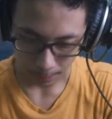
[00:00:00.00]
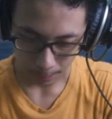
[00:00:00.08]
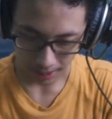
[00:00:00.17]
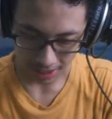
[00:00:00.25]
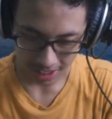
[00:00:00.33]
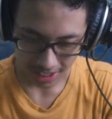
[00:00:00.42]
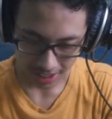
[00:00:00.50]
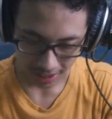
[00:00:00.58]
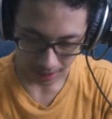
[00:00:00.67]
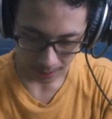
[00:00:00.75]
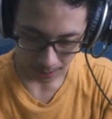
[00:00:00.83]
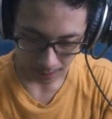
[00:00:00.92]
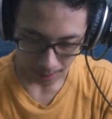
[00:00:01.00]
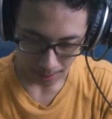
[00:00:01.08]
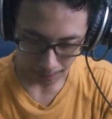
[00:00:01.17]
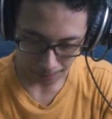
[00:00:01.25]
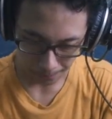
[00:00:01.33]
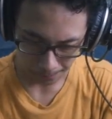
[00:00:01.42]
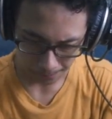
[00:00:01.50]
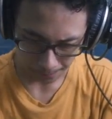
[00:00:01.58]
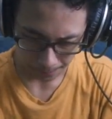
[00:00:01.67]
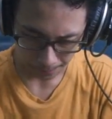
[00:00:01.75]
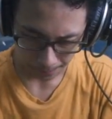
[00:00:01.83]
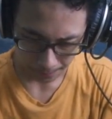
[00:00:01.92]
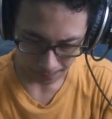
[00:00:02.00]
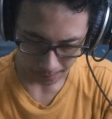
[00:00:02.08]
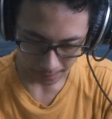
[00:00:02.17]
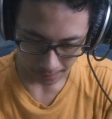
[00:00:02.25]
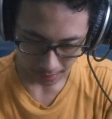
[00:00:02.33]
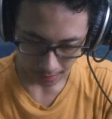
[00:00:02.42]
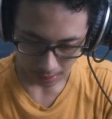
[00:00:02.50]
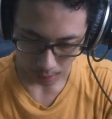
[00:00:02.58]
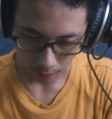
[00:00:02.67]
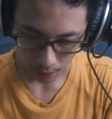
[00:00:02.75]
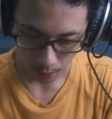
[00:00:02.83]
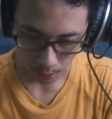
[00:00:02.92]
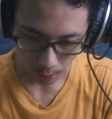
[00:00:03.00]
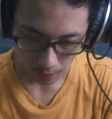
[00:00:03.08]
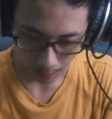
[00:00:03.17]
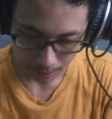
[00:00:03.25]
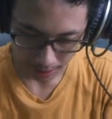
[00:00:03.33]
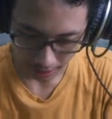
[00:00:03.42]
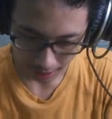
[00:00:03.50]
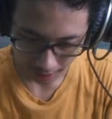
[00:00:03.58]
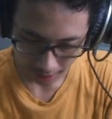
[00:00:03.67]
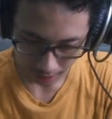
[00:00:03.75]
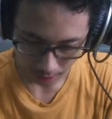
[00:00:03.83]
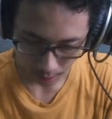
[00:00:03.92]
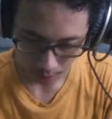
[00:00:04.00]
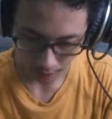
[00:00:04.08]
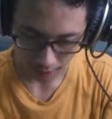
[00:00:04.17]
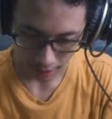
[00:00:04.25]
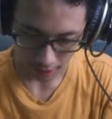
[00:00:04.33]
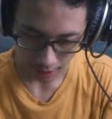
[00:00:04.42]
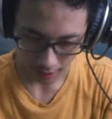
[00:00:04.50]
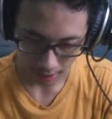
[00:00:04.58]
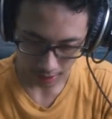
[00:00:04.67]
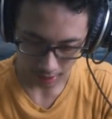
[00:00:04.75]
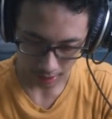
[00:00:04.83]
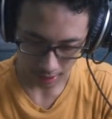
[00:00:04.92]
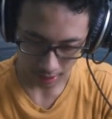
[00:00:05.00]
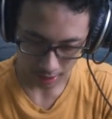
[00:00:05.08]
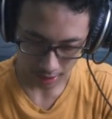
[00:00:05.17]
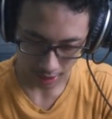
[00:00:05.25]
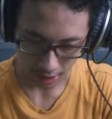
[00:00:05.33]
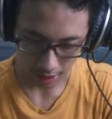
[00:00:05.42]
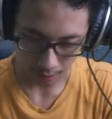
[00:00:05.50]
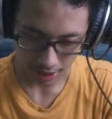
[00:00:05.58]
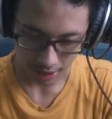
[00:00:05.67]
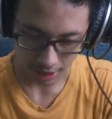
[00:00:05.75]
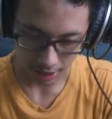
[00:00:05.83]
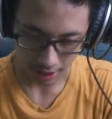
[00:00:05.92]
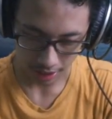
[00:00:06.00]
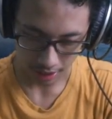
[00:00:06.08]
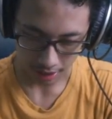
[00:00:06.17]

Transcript: Please. Hmm. Waduh, nggak bisa nih. Oke, kita akan serang lewat sini.